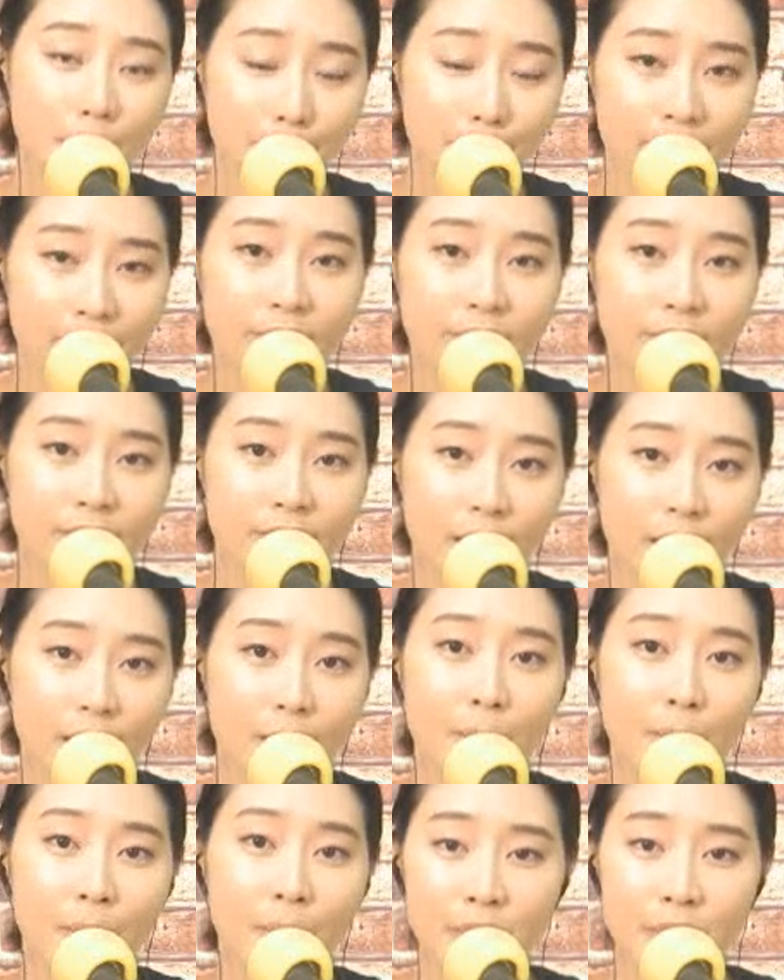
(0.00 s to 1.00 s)
마른
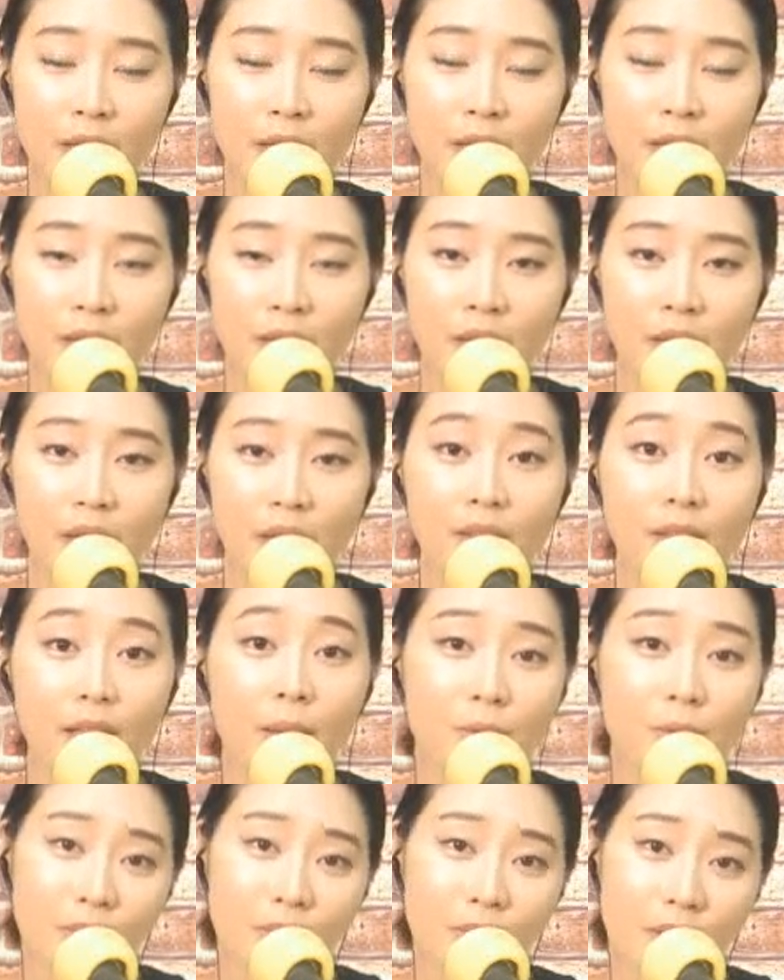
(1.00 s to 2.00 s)
장마 현상이
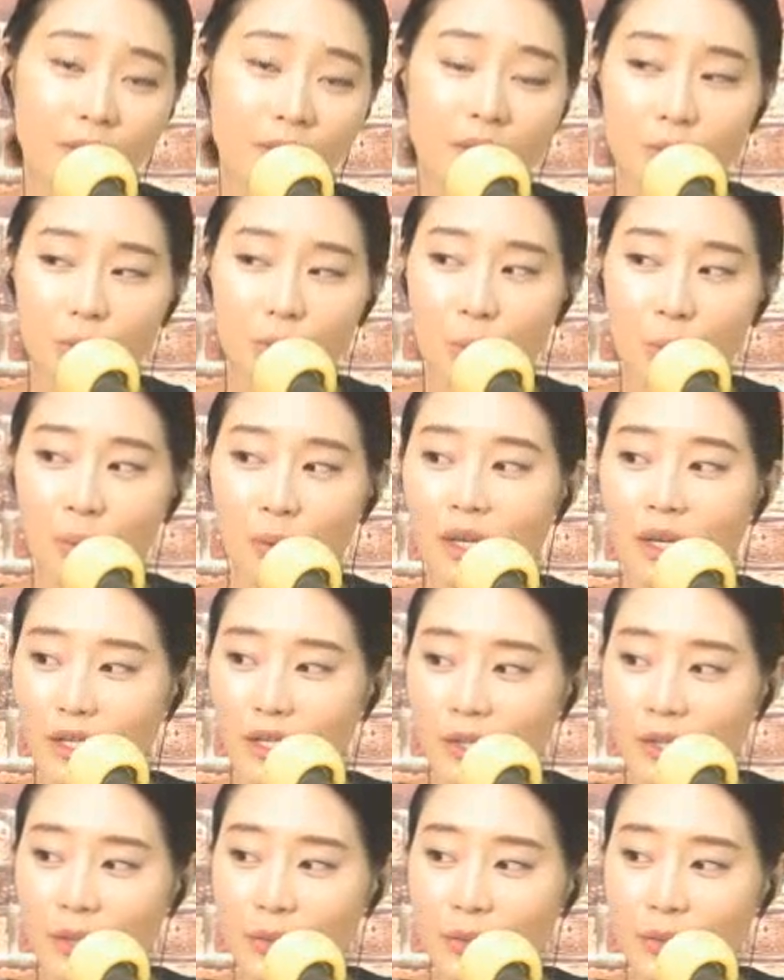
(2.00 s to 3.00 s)
당분간 계속
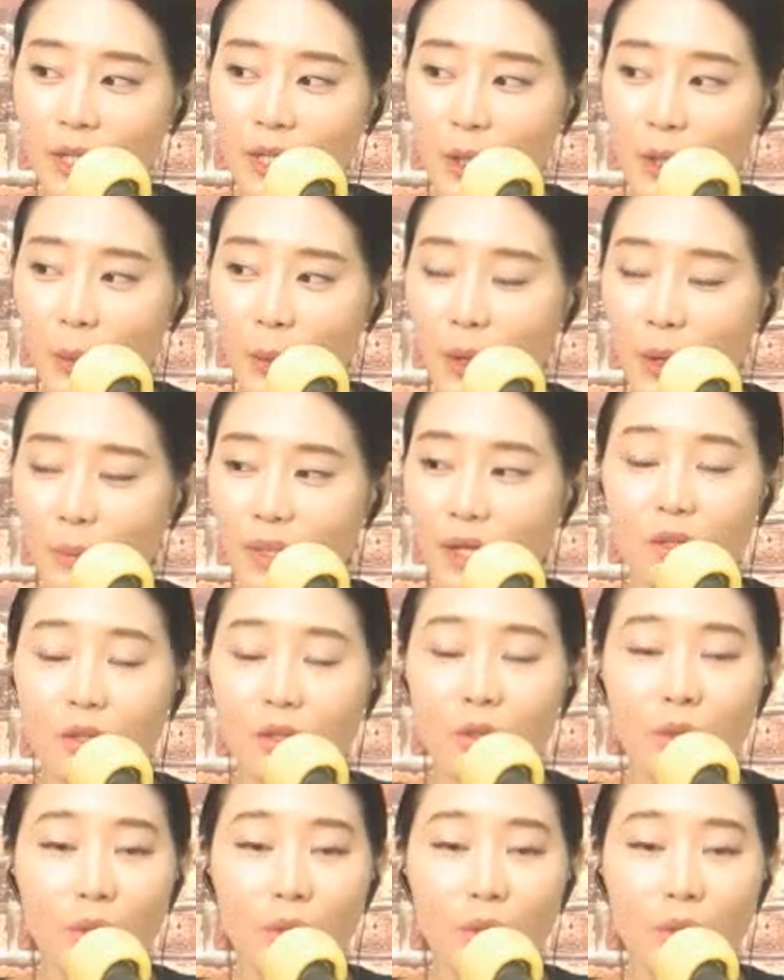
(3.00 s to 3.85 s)
이어진다고 합니다.